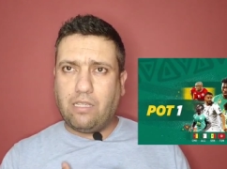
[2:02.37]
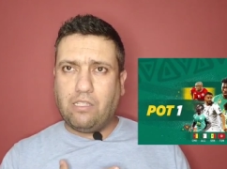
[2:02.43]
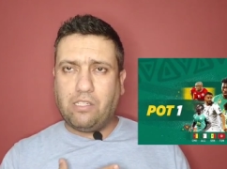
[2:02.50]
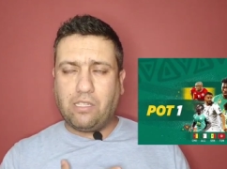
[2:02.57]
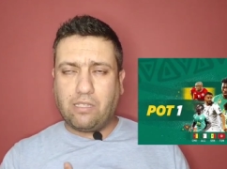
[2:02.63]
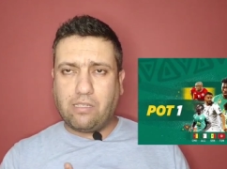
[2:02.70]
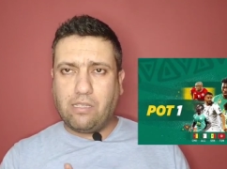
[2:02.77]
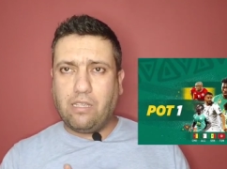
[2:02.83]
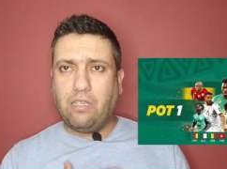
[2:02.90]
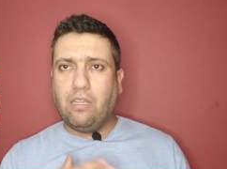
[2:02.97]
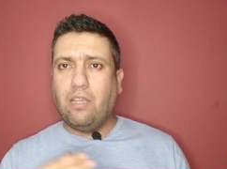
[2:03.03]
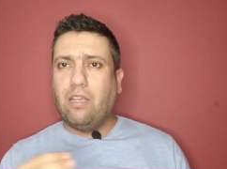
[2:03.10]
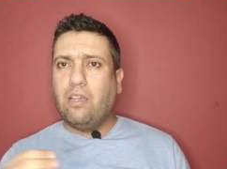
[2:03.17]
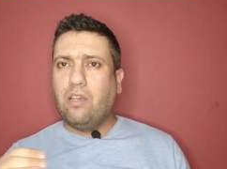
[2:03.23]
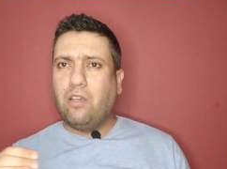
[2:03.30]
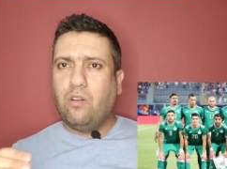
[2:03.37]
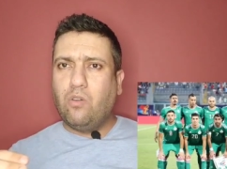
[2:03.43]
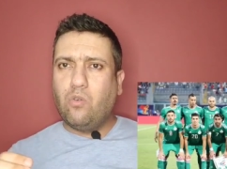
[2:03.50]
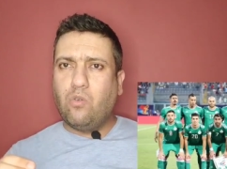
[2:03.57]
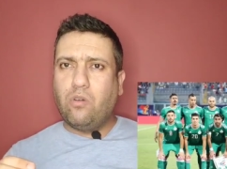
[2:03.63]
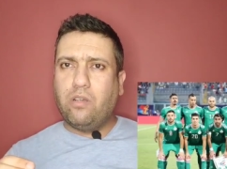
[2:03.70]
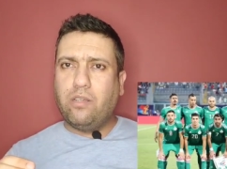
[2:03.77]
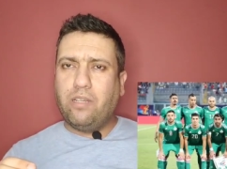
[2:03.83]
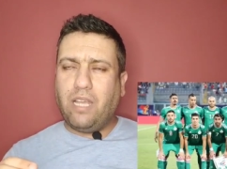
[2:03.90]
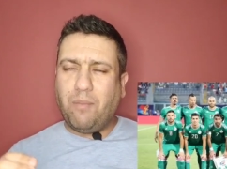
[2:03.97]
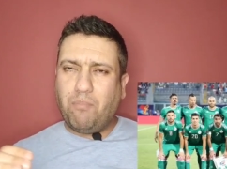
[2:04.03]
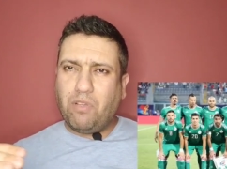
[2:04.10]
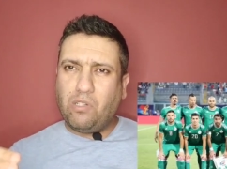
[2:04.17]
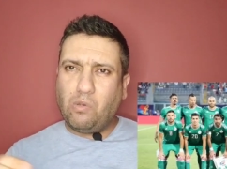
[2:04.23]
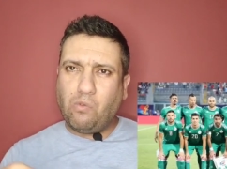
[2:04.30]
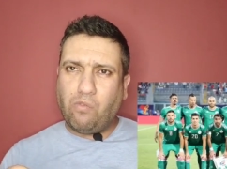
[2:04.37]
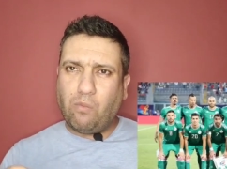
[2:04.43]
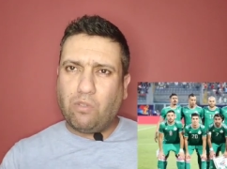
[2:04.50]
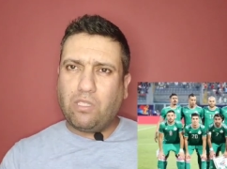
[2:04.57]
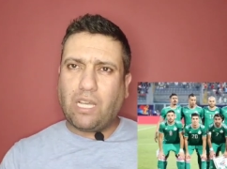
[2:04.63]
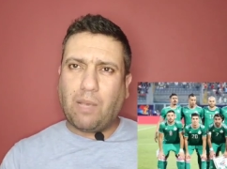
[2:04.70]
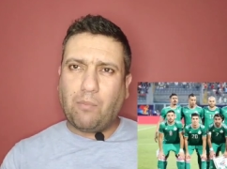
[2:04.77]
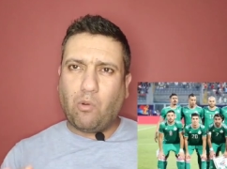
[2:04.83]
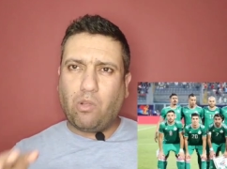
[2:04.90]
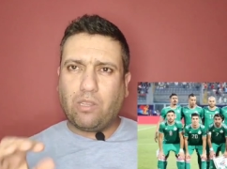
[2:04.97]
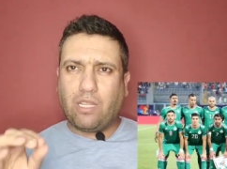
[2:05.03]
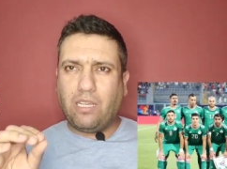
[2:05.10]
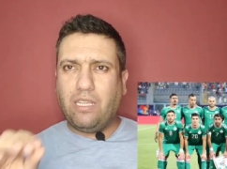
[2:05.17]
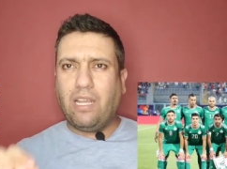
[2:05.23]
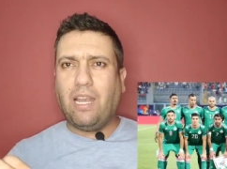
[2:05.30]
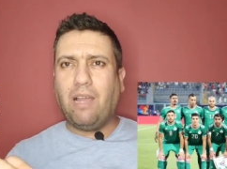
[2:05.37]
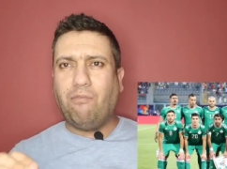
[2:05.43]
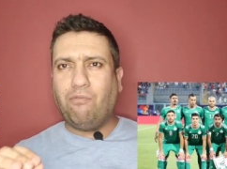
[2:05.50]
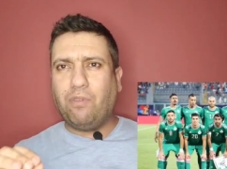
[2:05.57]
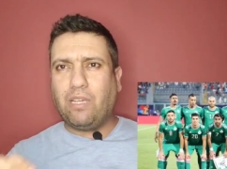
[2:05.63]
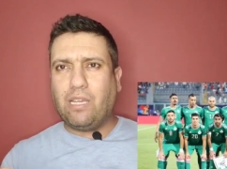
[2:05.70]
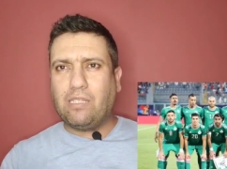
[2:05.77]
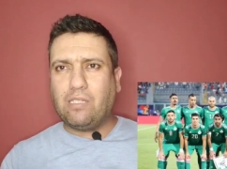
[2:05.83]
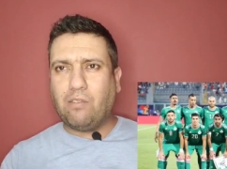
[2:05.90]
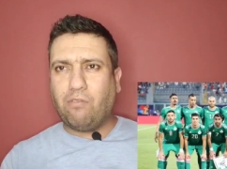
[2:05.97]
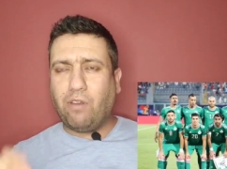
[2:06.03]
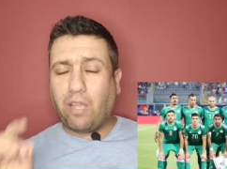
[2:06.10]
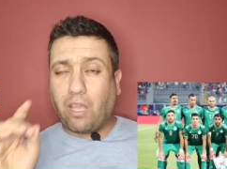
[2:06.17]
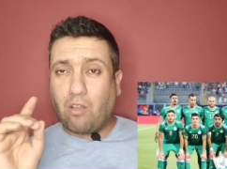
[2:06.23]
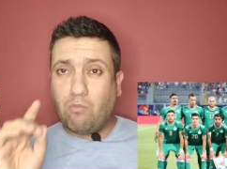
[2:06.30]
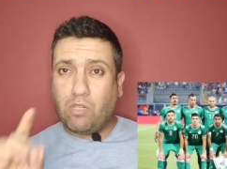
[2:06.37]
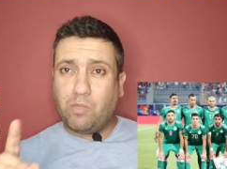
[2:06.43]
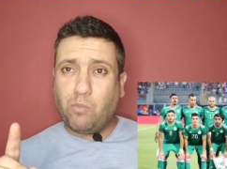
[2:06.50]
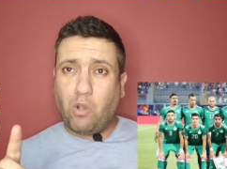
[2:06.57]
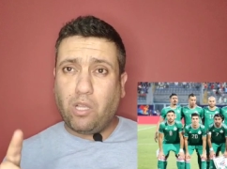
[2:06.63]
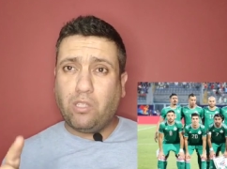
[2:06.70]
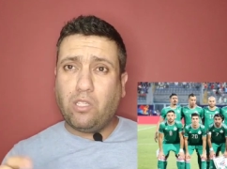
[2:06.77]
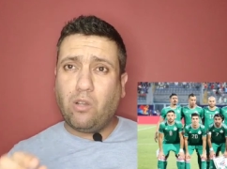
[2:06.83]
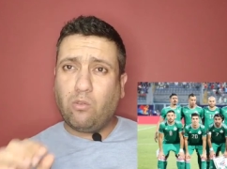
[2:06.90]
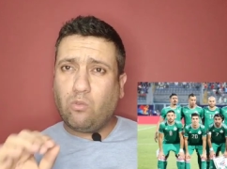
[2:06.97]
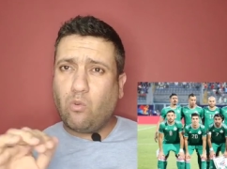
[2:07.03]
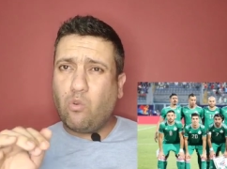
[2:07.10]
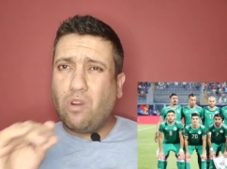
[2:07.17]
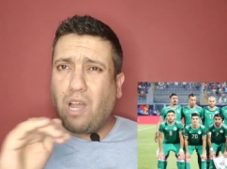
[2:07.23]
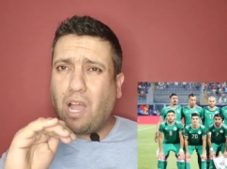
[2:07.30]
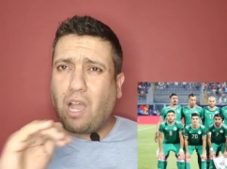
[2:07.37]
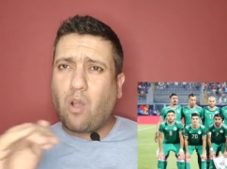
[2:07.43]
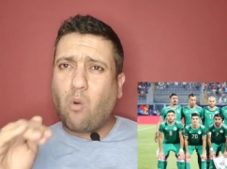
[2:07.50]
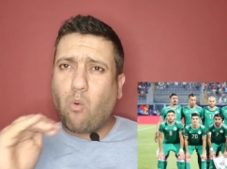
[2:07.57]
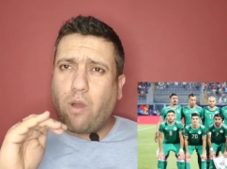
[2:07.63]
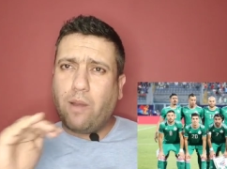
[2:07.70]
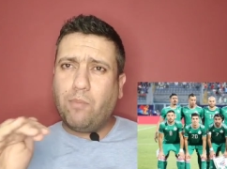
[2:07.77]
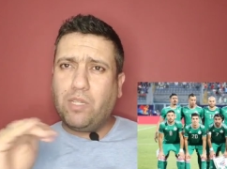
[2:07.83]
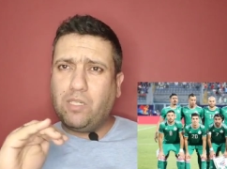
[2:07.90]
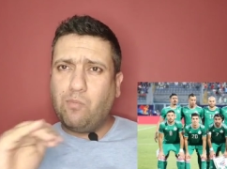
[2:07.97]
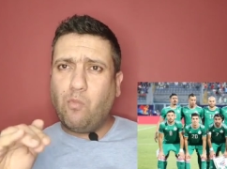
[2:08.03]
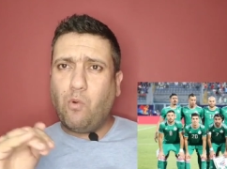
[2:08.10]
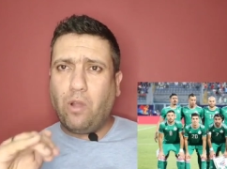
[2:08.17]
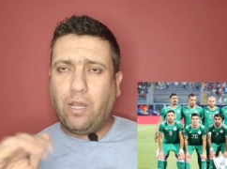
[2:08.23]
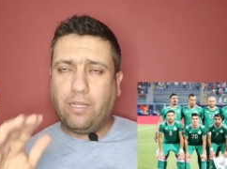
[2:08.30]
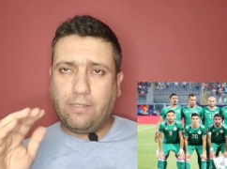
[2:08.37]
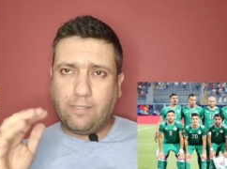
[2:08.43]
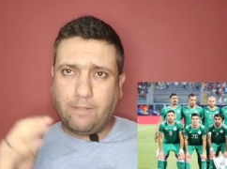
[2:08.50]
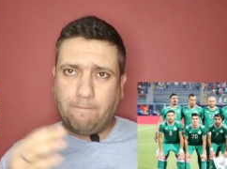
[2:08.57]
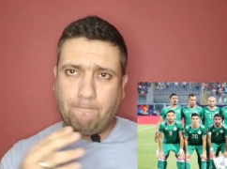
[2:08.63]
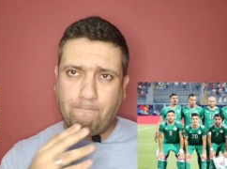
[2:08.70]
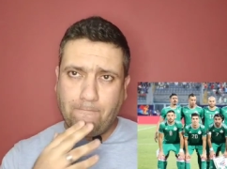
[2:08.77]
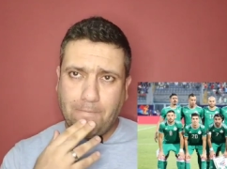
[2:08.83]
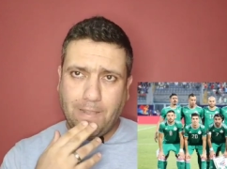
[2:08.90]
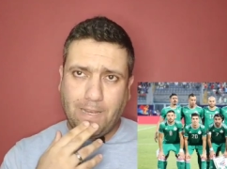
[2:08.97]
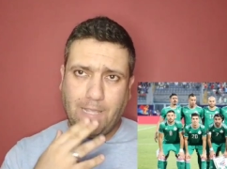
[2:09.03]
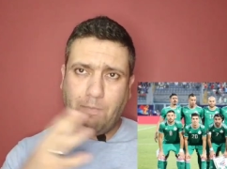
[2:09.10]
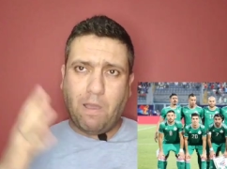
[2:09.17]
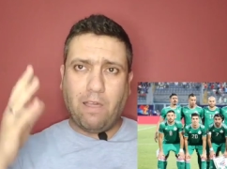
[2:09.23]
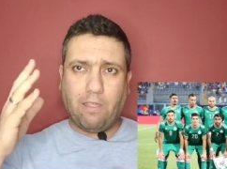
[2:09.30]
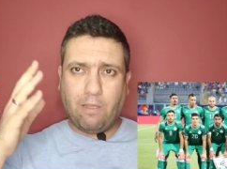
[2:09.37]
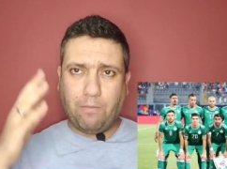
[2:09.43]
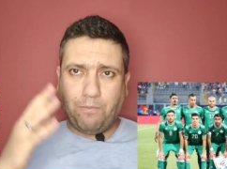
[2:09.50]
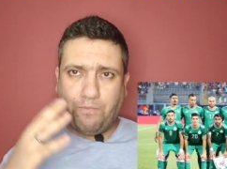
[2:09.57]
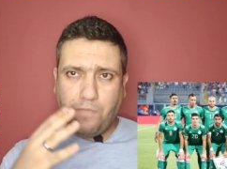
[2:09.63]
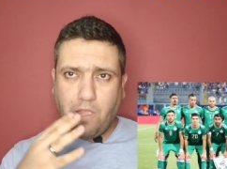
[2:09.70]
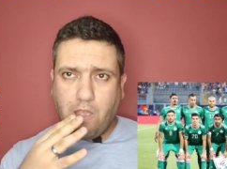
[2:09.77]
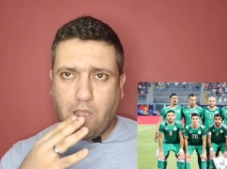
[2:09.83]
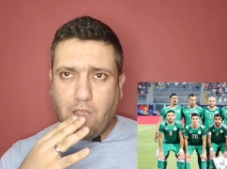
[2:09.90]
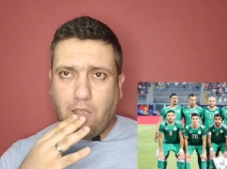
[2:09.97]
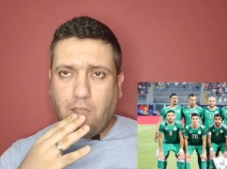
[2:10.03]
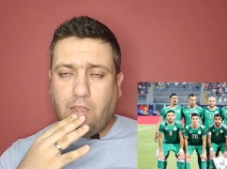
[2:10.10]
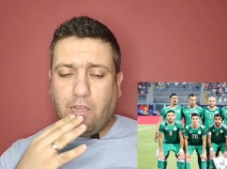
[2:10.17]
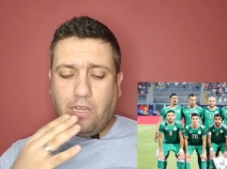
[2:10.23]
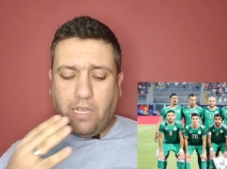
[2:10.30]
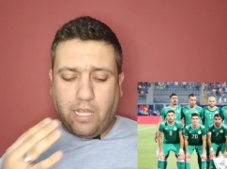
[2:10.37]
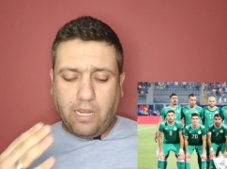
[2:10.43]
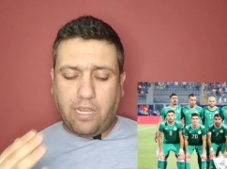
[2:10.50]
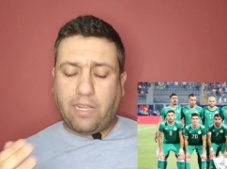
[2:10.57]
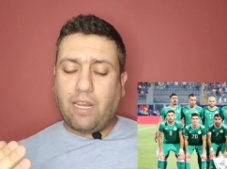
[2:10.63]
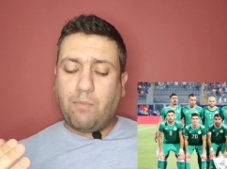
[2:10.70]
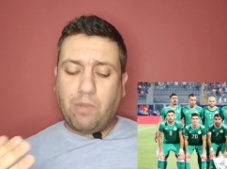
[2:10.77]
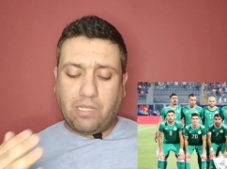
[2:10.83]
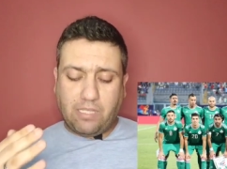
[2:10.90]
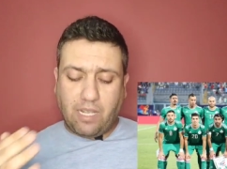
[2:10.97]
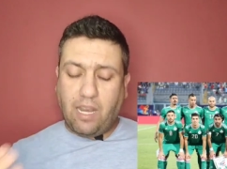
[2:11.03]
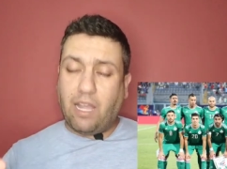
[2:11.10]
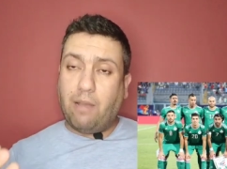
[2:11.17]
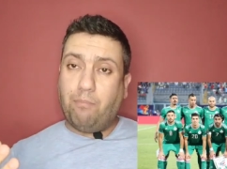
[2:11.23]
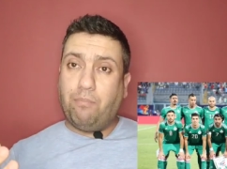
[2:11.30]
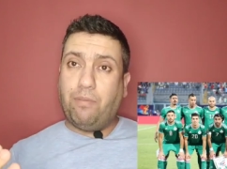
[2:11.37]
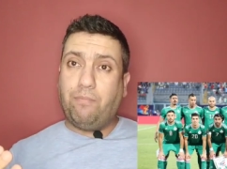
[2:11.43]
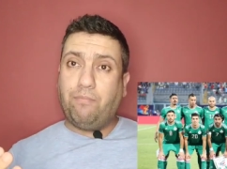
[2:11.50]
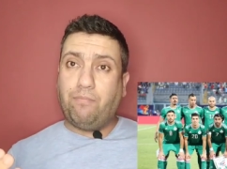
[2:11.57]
رايي الشخصي انه نحب نشوف المنتخب الوطني يلعب في كاس افريقيا والمجموعه تاعو تكون اقوى المجموعات لماذا لانك لما تلعب